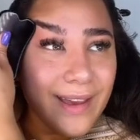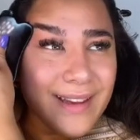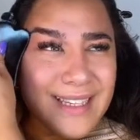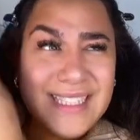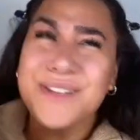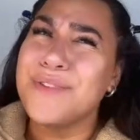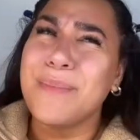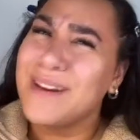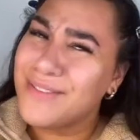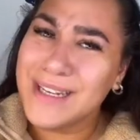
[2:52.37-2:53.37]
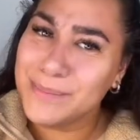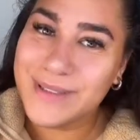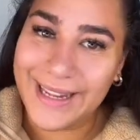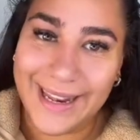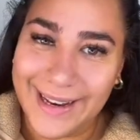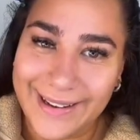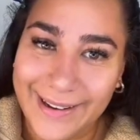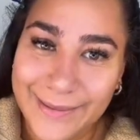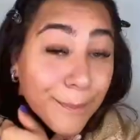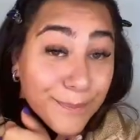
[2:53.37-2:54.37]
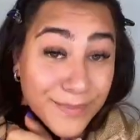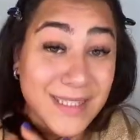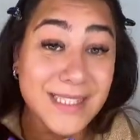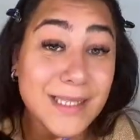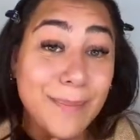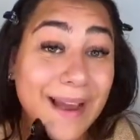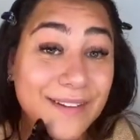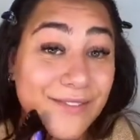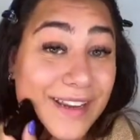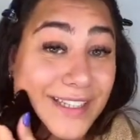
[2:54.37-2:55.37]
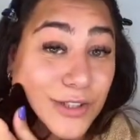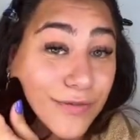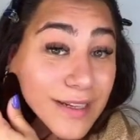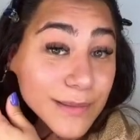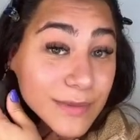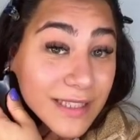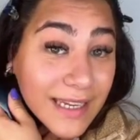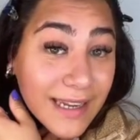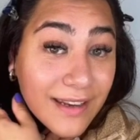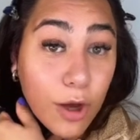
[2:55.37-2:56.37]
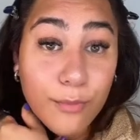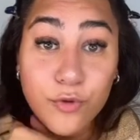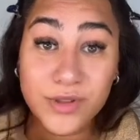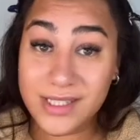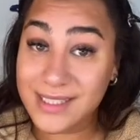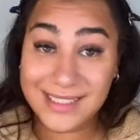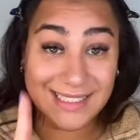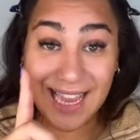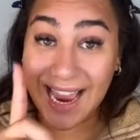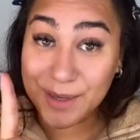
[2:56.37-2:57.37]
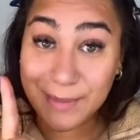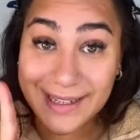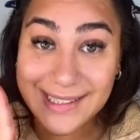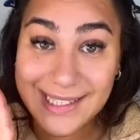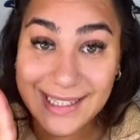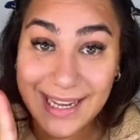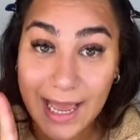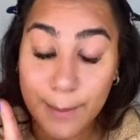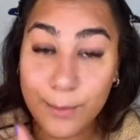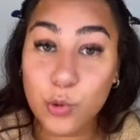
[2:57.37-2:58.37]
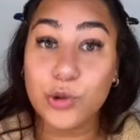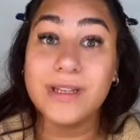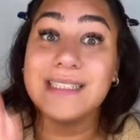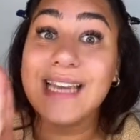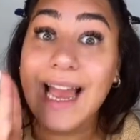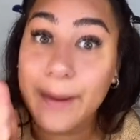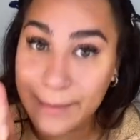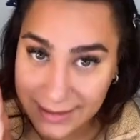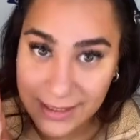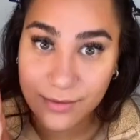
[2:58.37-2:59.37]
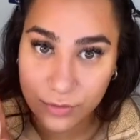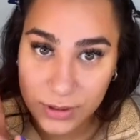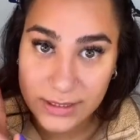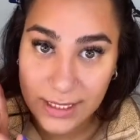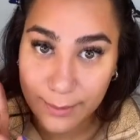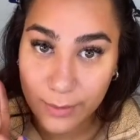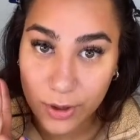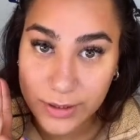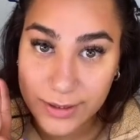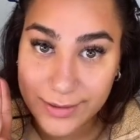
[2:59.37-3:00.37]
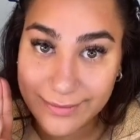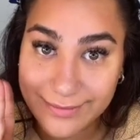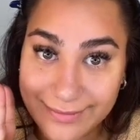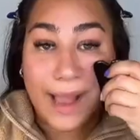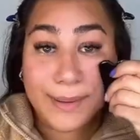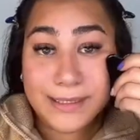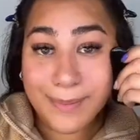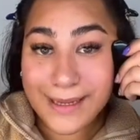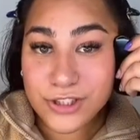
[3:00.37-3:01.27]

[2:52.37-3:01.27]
sind wir beide verliebt ineinander. Die beiden waren also verliebt ineinander, obwohl sie sich nicht einmal gesehen haben und nicht einmal telefoniert haben, Leute. Aber die beiden